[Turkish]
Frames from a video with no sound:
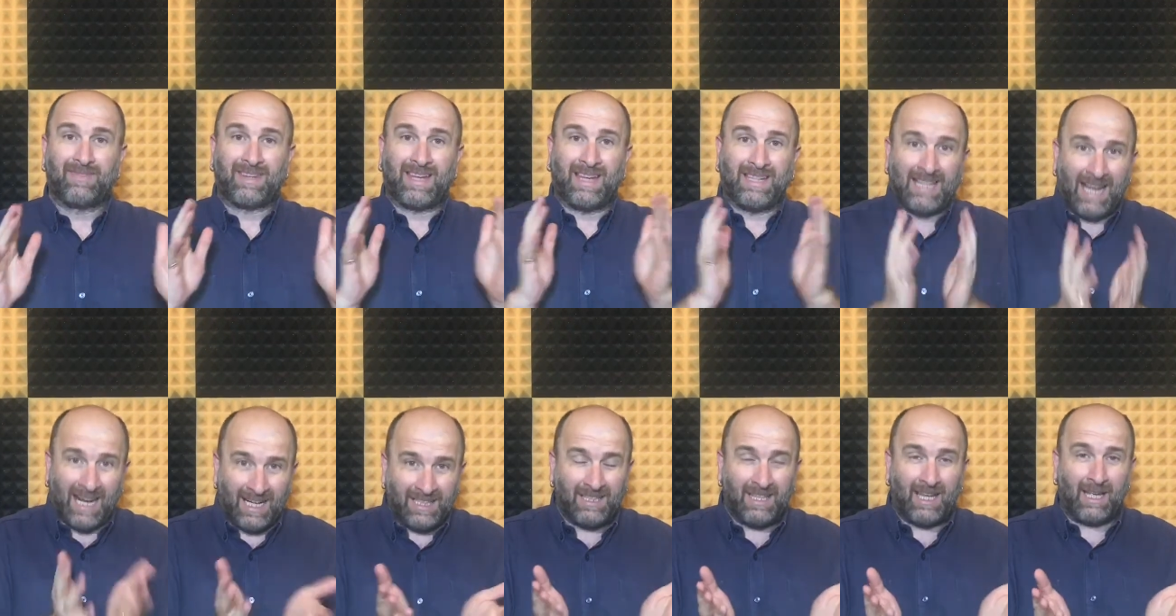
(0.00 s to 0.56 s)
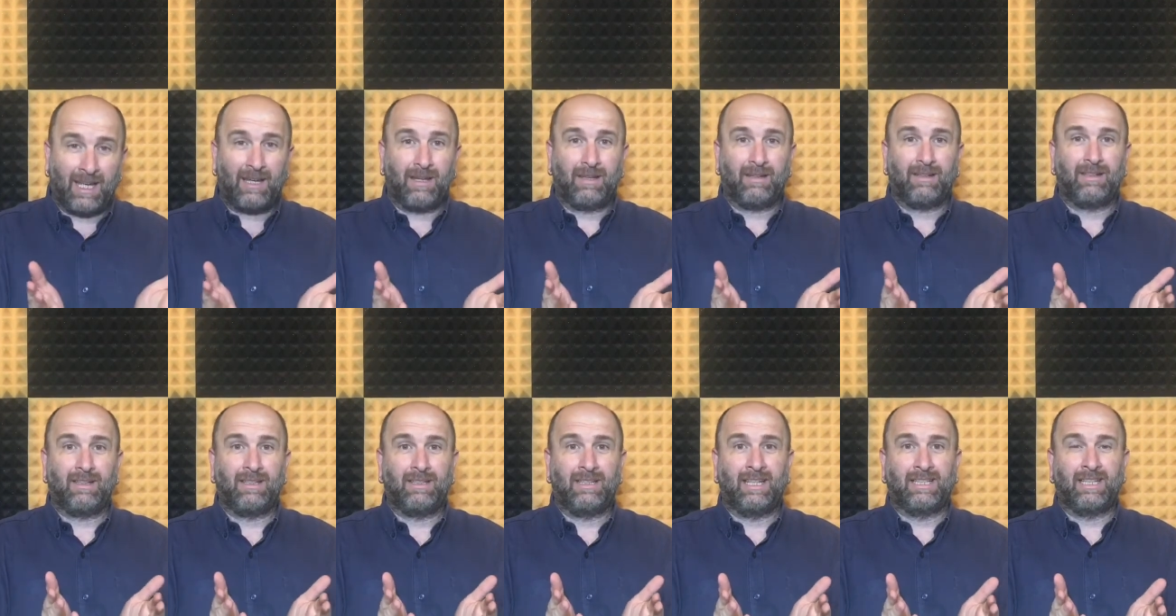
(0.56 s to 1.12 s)
E nerede
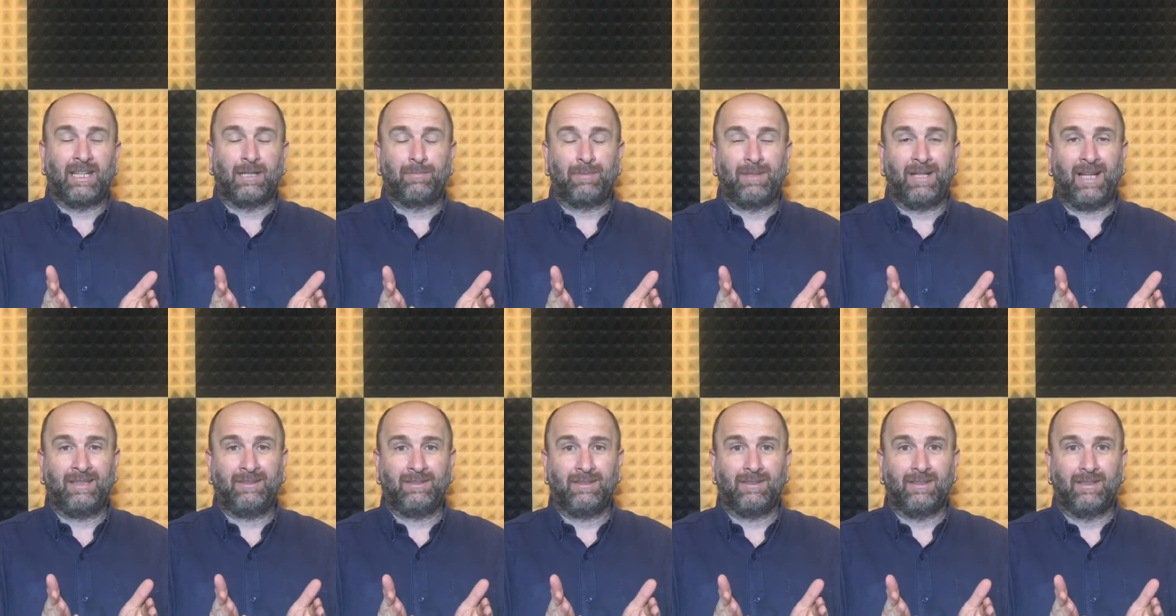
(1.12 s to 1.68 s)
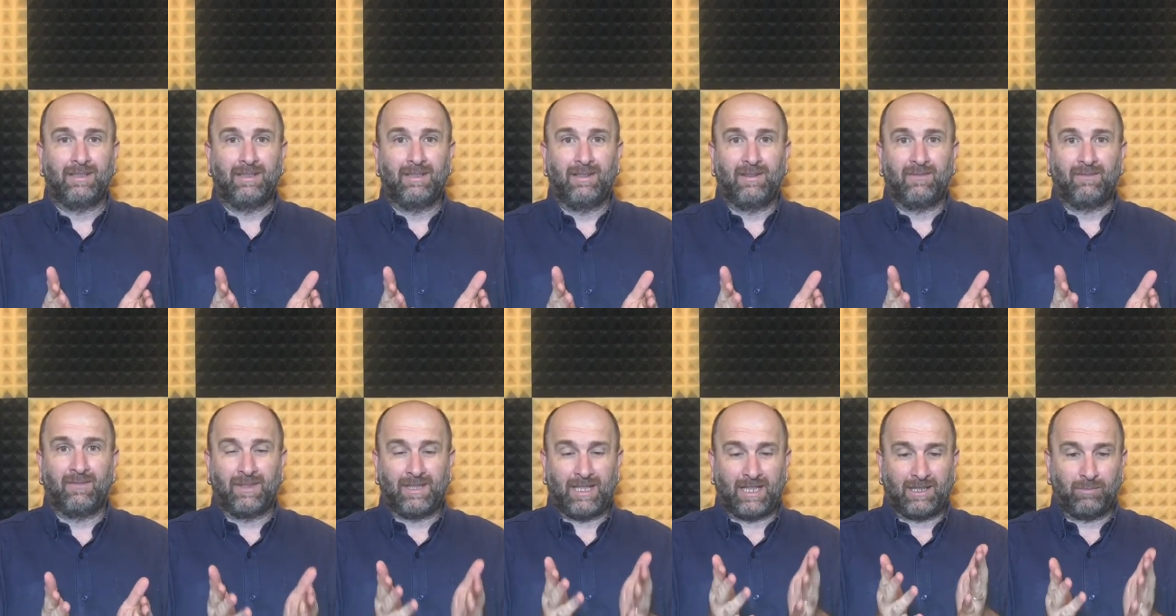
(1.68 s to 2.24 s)
yedek plan?
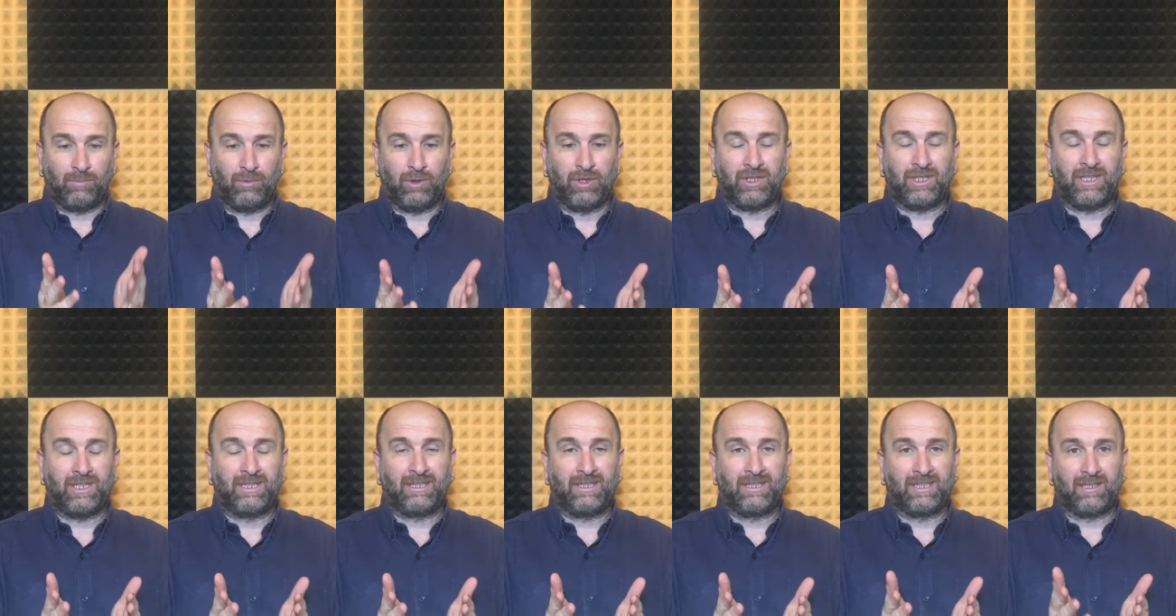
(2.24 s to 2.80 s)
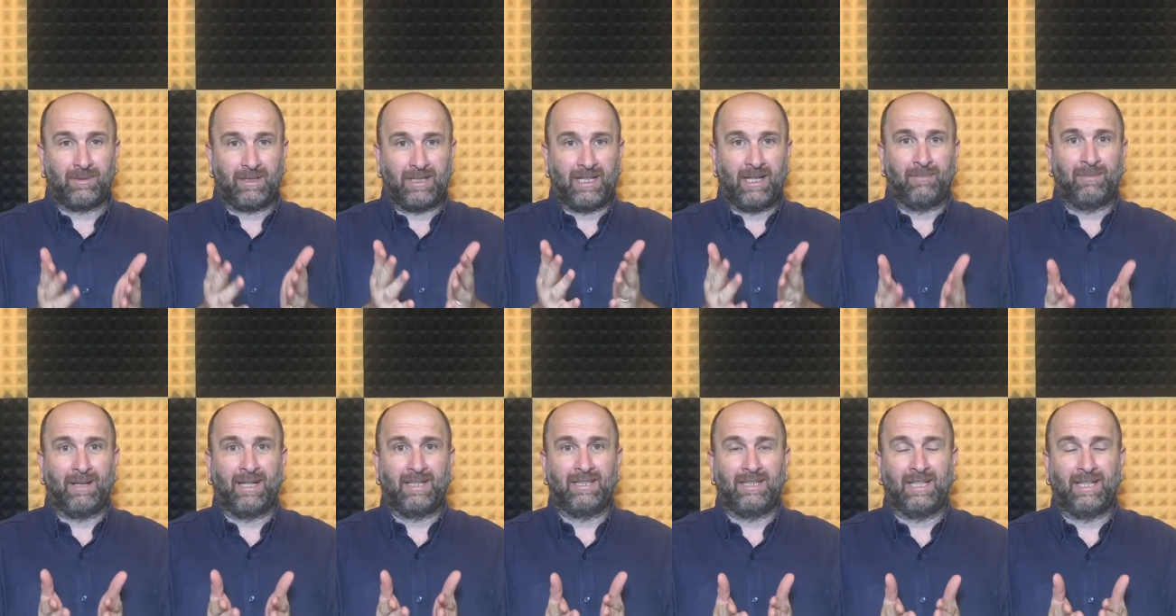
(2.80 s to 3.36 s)
Vedat Muriç gittiği zaman
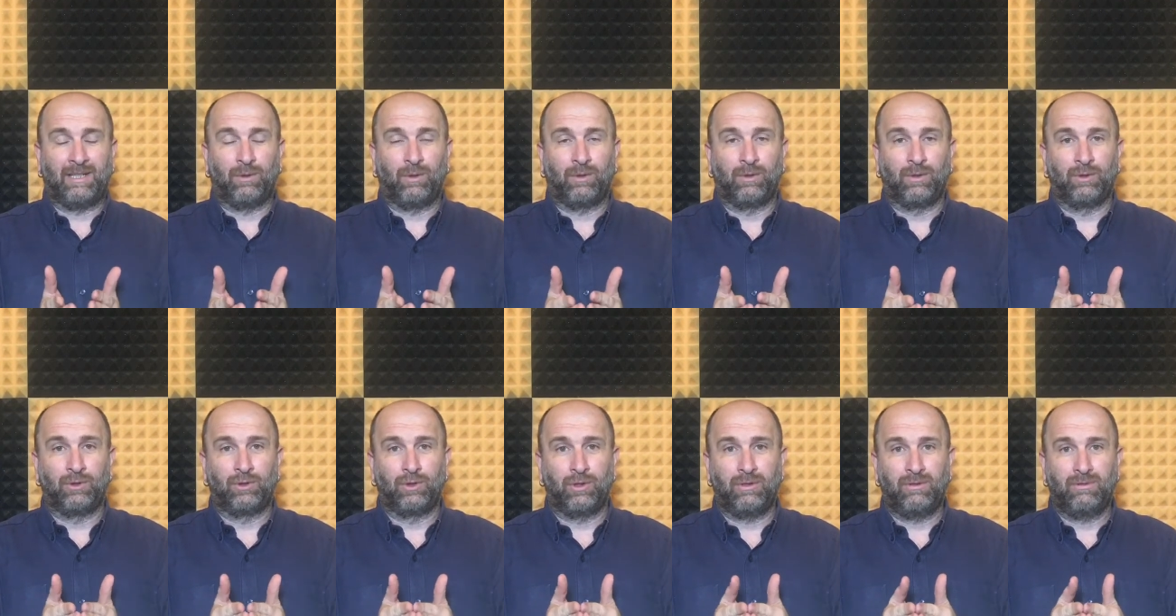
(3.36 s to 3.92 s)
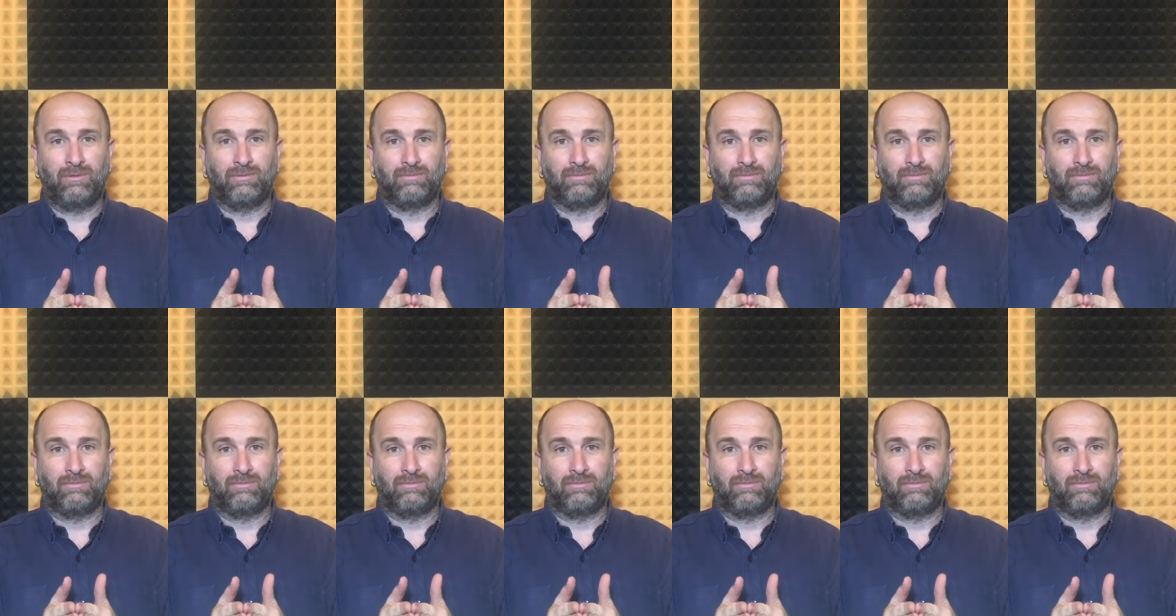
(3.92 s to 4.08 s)
hemen yeni oyuncu.